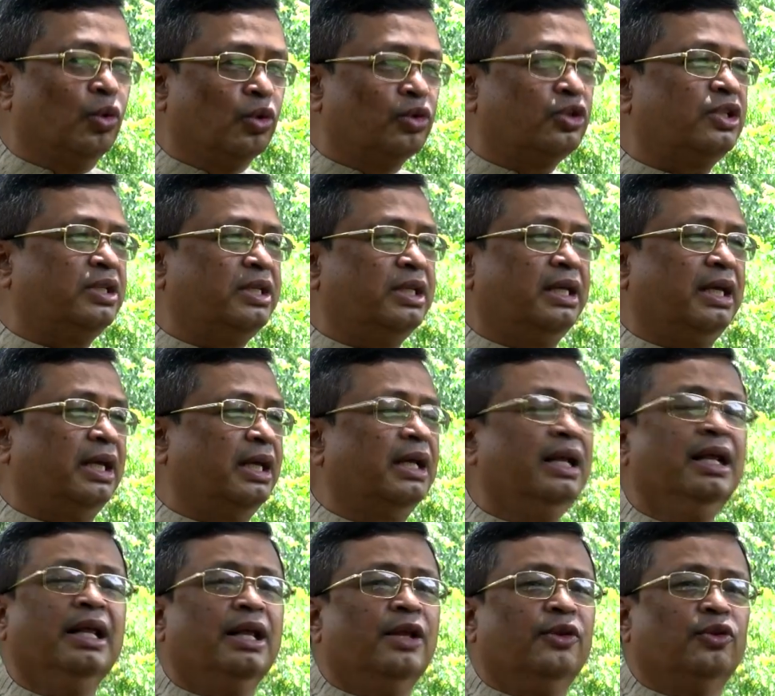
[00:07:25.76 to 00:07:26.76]
গোষ্ঠীকে
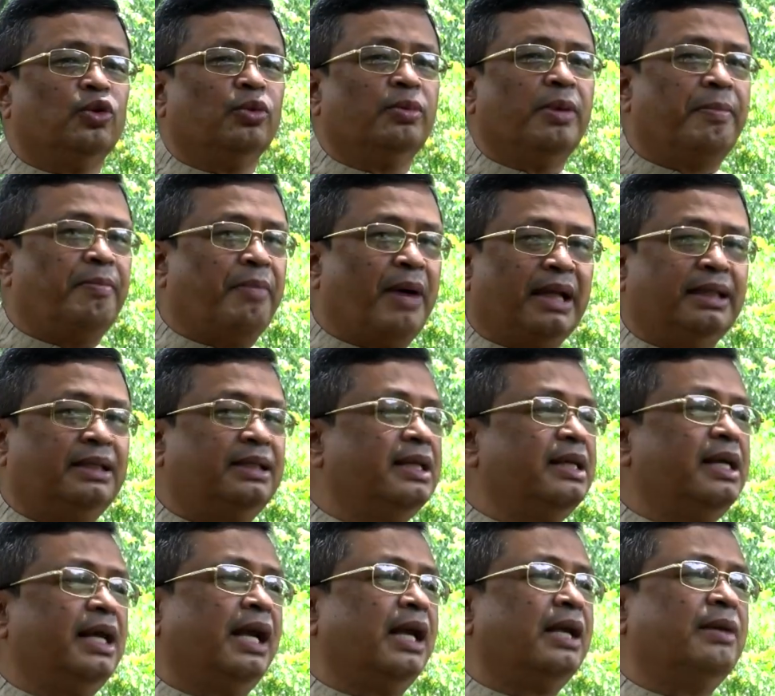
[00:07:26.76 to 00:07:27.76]
তুমি বাদ
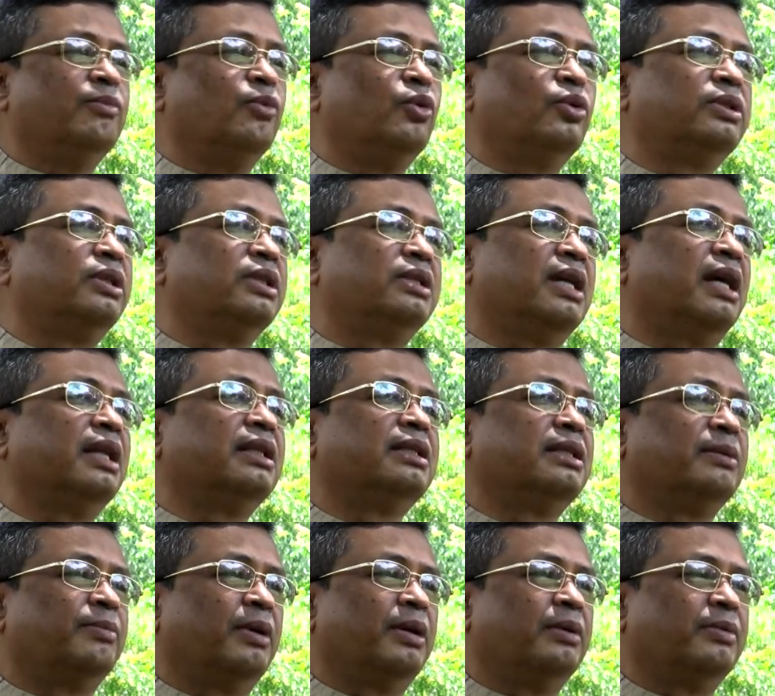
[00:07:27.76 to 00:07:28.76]
দিয়ে এই মুক্তিটা
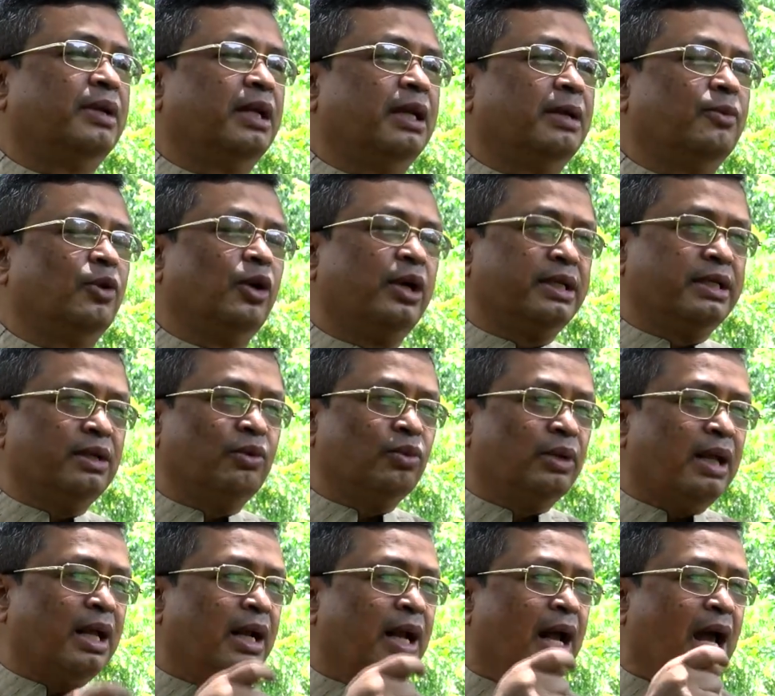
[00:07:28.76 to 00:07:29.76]
আনতে পারবে না এবং এটা
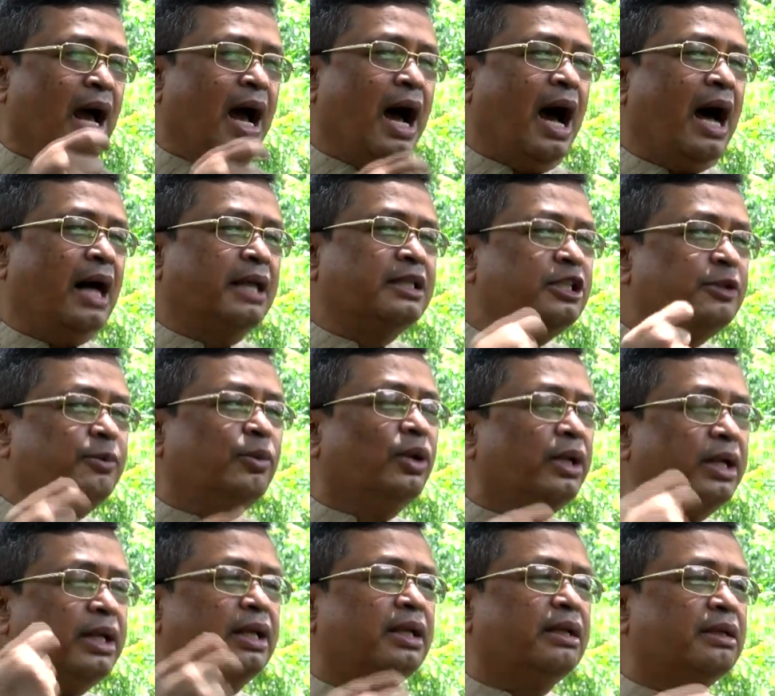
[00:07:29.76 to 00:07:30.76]
ওনার
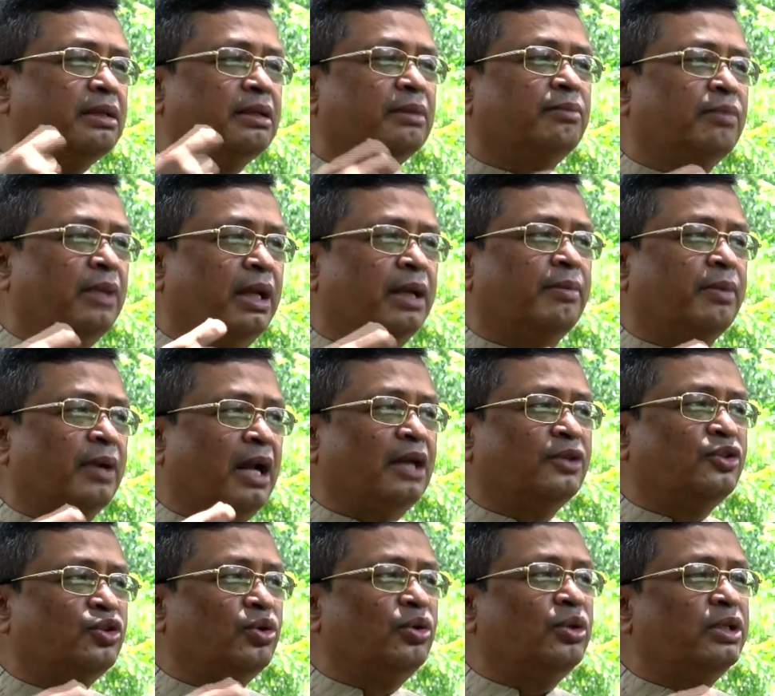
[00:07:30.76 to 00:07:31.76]
আজীবনের মানে
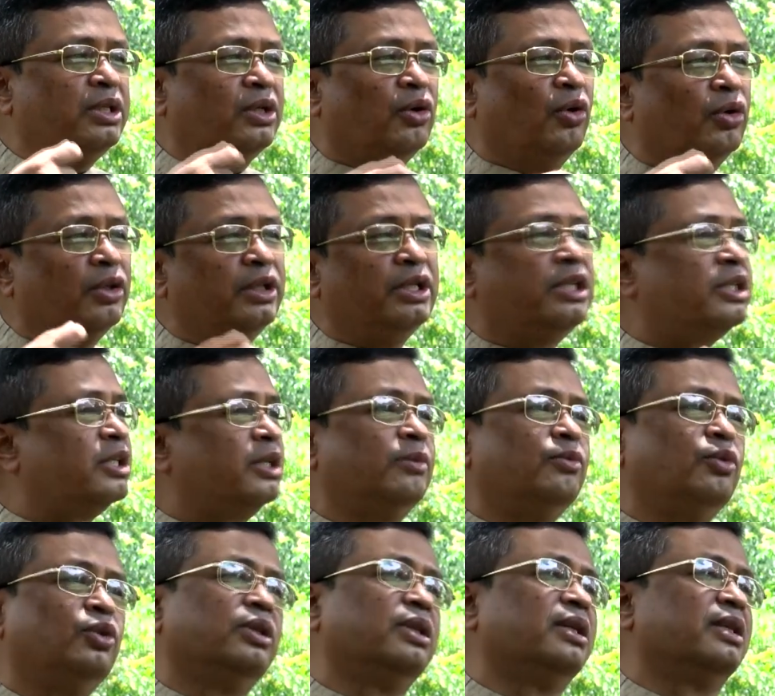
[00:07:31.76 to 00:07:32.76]
রাজনৈতিক
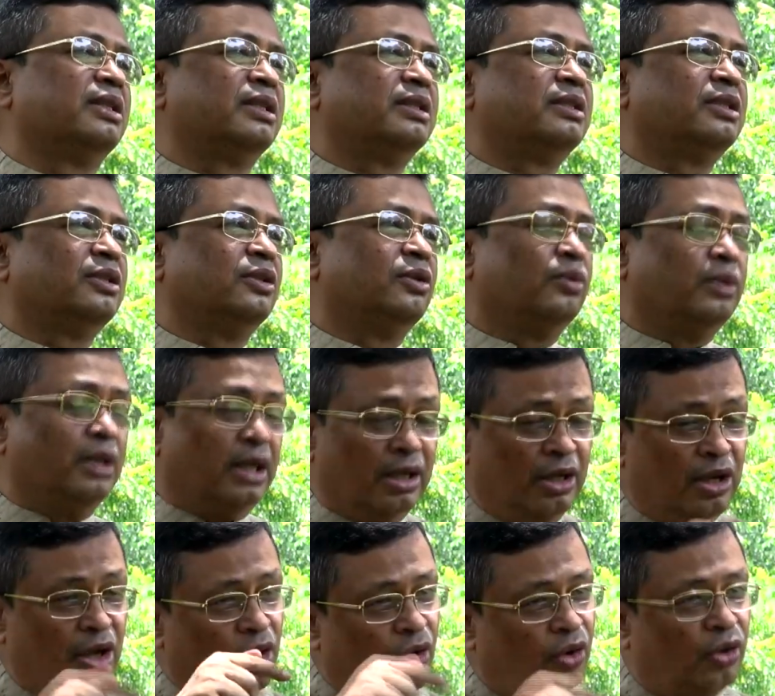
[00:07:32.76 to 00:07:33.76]
অন্বেষার মধ্যে এটা ছিল ওনার
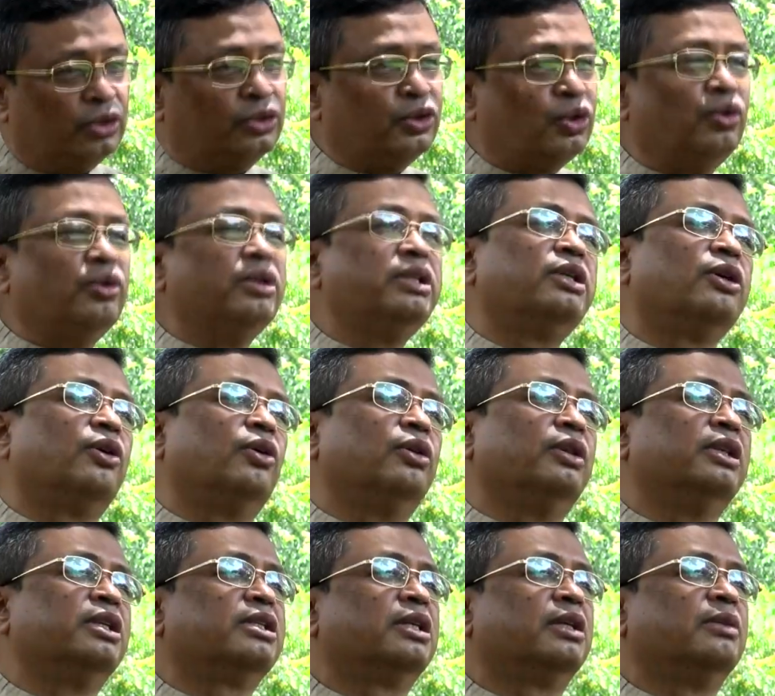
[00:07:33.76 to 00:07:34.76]
অর্থনৈতিক
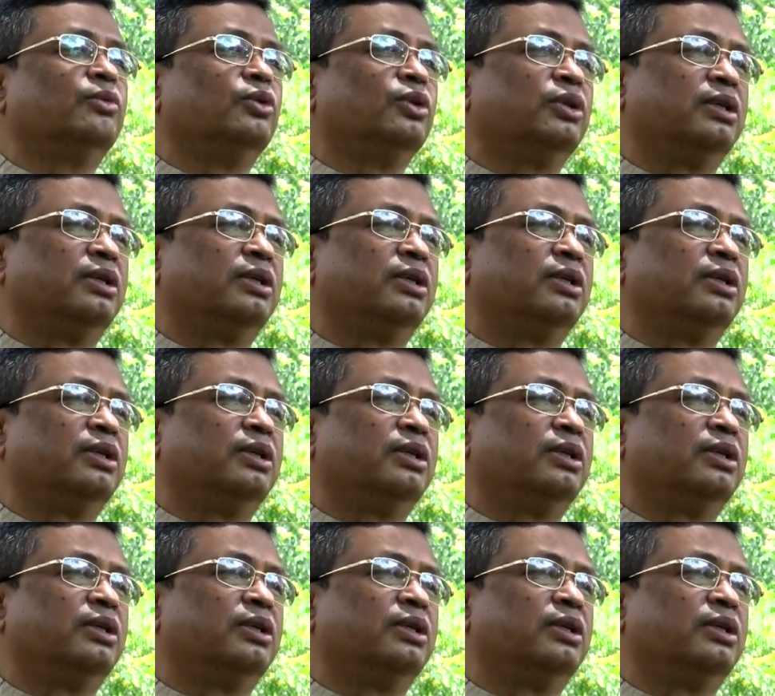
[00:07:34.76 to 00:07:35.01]
অন্বেষার